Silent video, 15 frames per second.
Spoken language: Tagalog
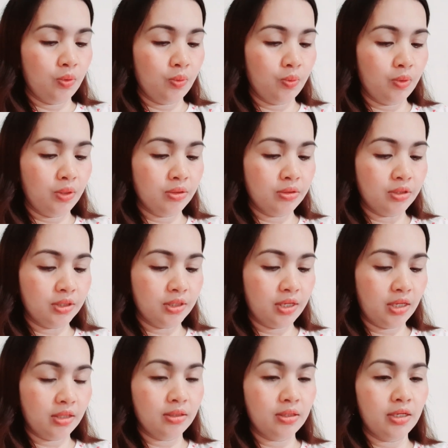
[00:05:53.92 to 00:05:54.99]
winter
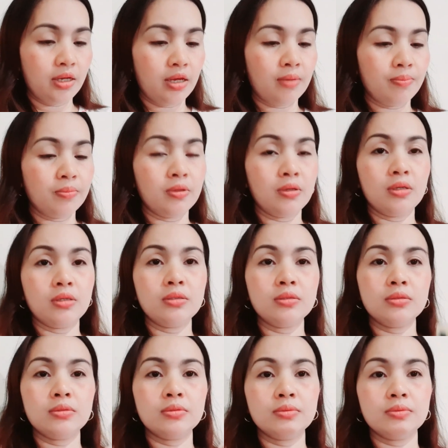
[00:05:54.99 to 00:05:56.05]
candy apple. Ah,
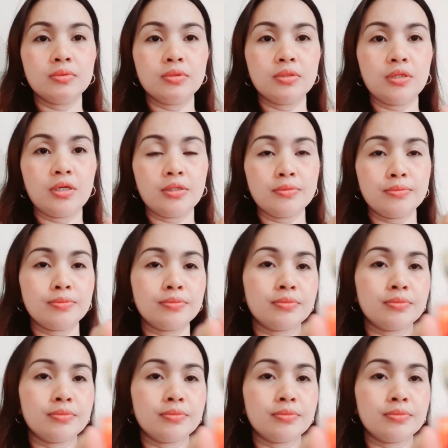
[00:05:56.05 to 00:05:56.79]
Yan.